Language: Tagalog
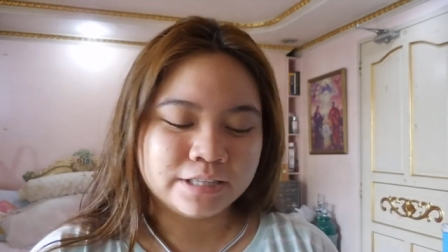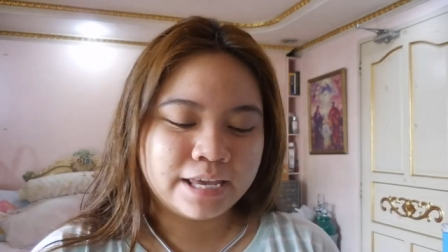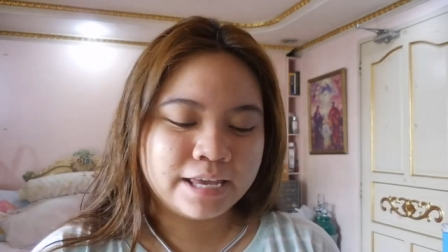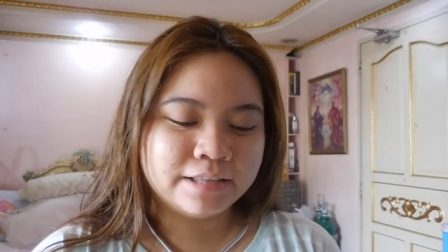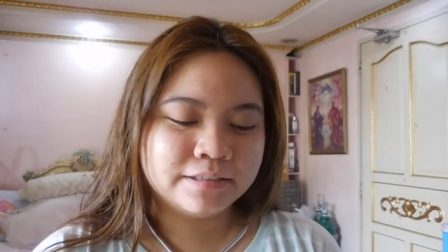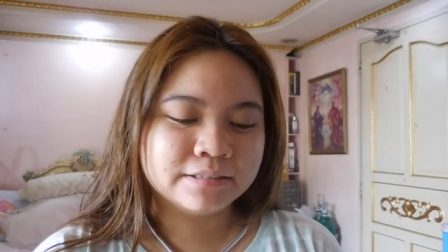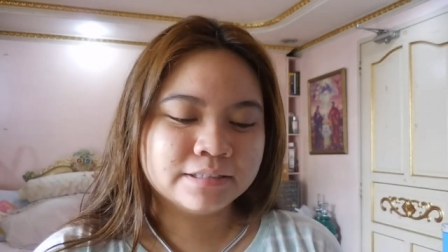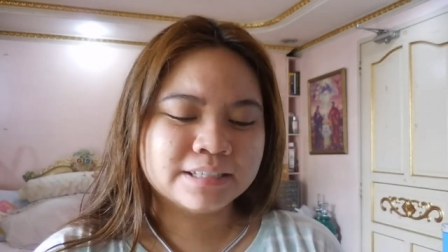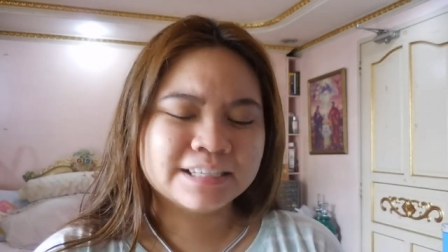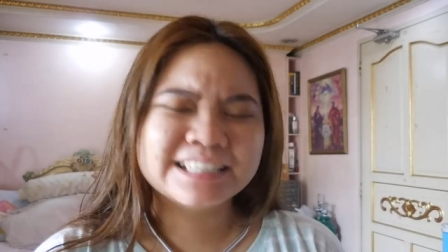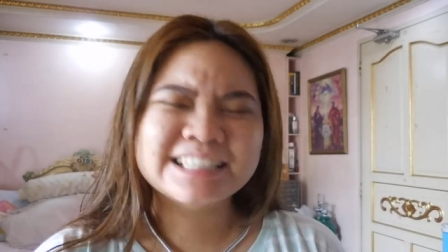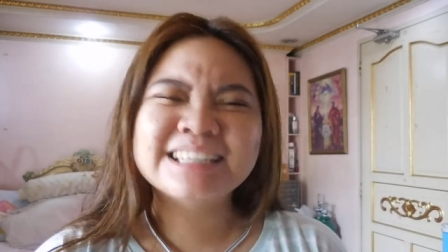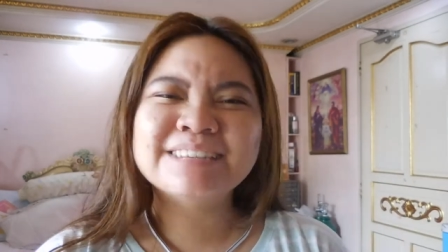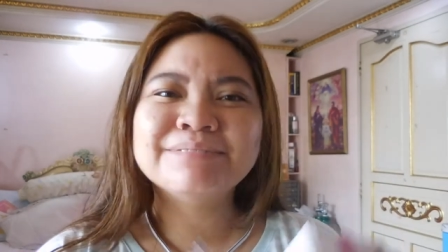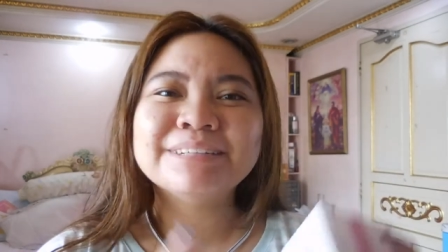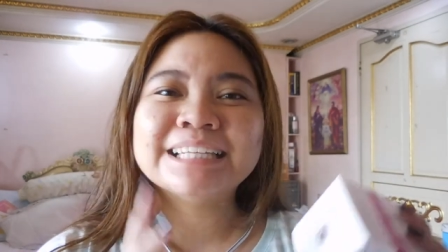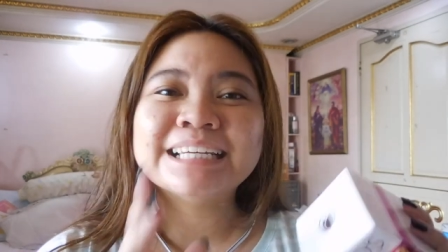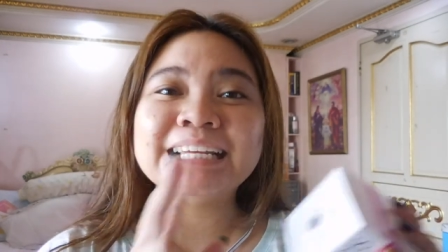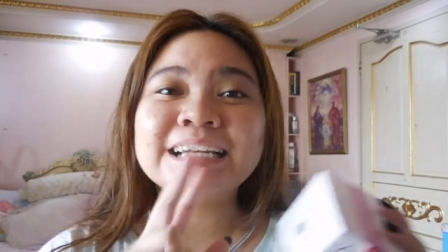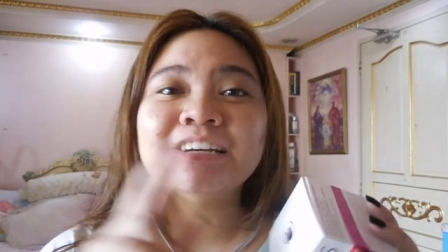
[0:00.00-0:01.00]
And kasi
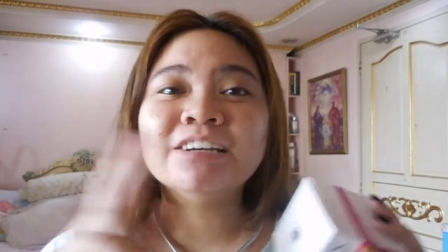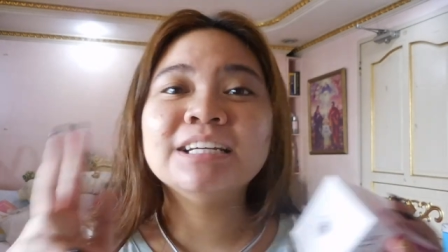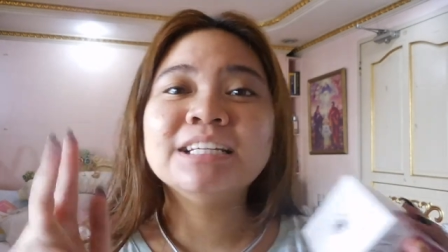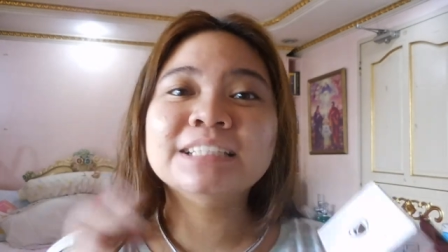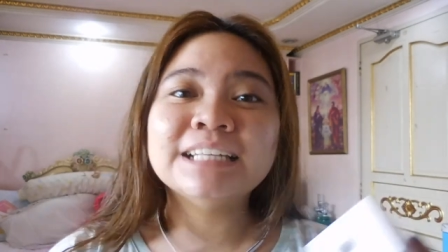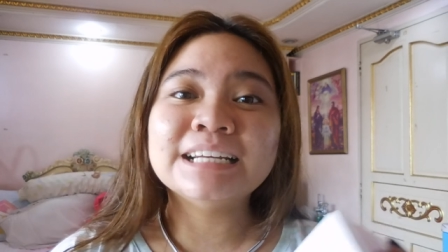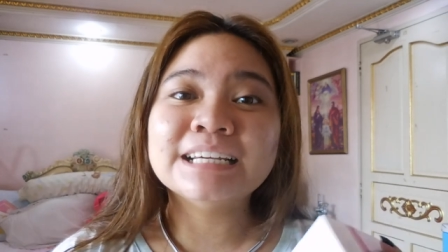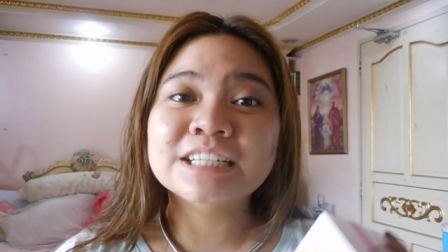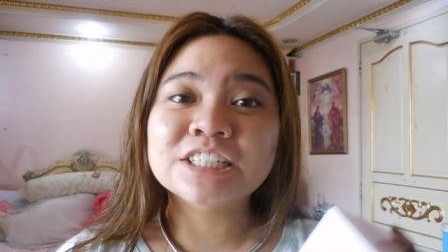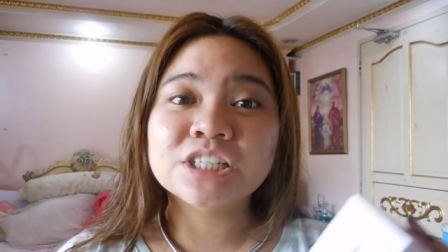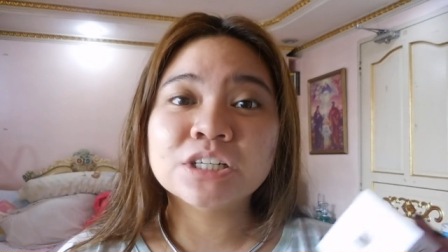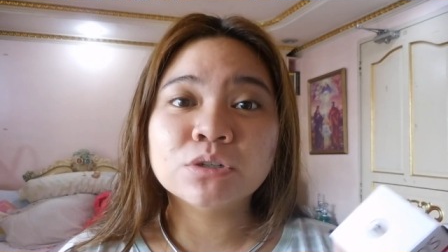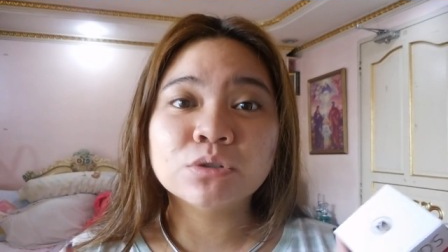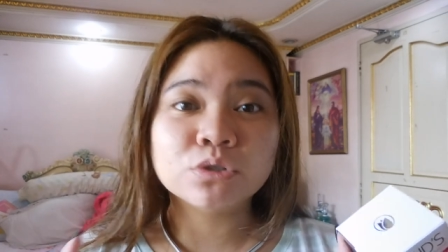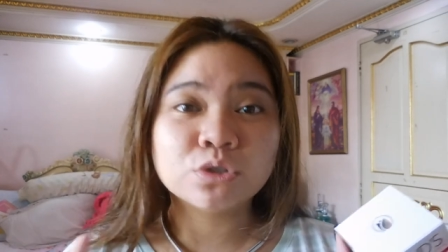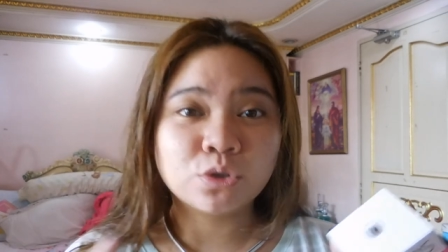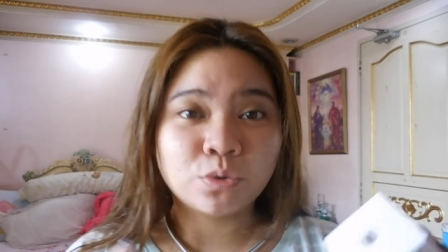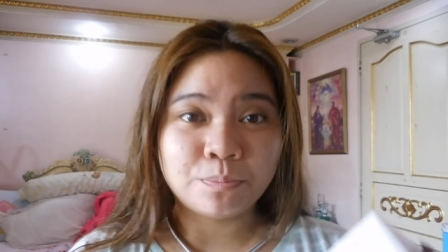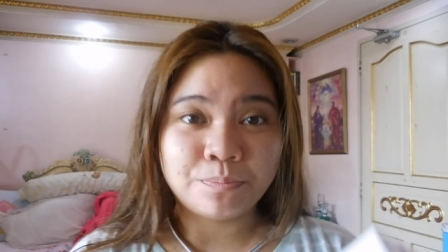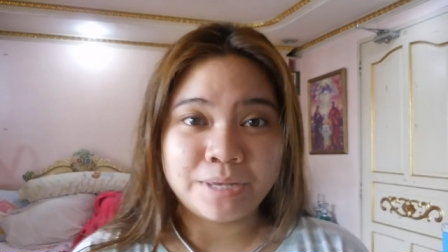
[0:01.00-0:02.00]
matagal ko na talaga siyang
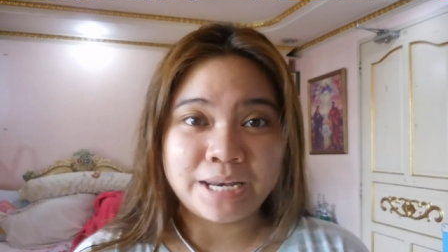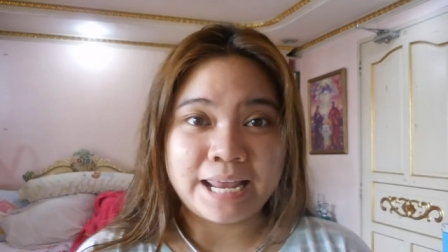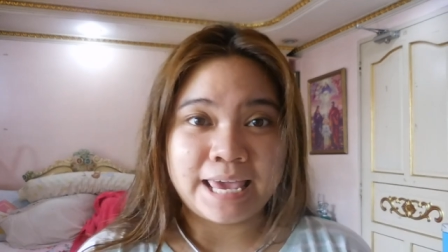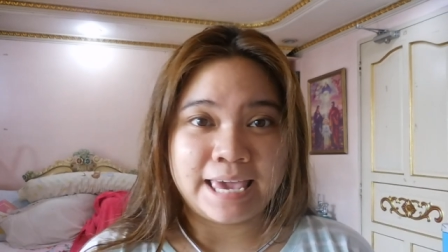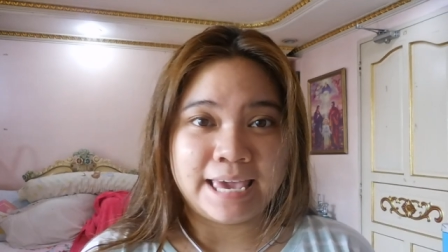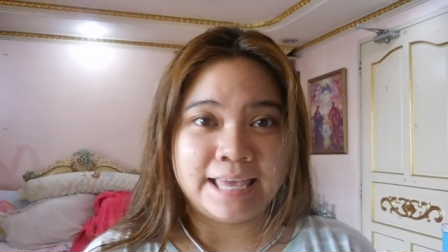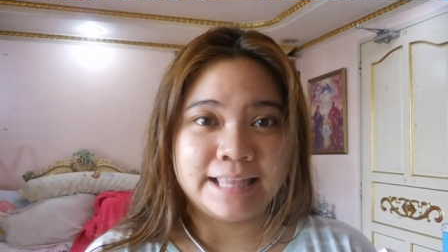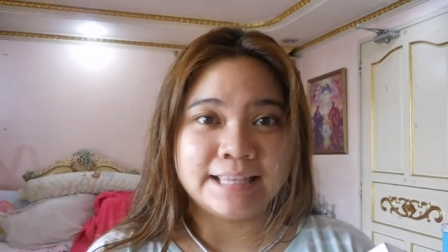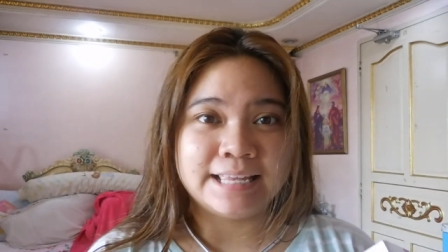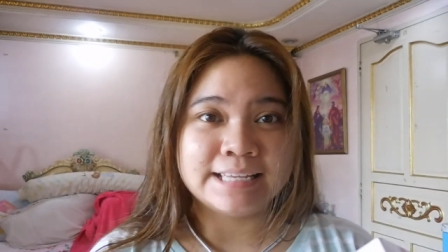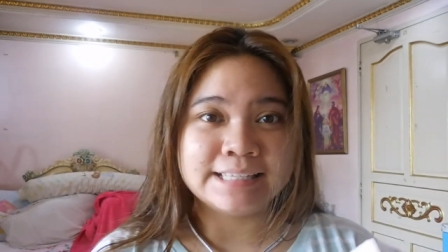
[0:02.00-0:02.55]
gustong bilhin.